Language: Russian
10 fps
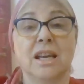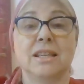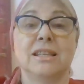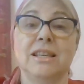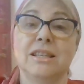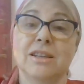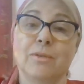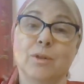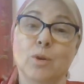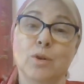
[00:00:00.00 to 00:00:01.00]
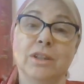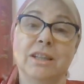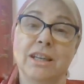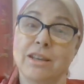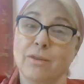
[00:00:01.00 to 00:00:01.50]
сидя в
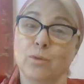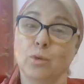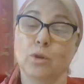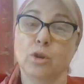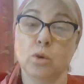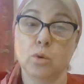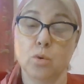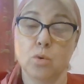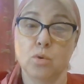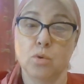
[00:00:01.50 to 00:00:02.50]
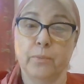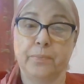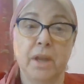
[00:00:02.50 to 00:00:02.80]
Лондоне в углу.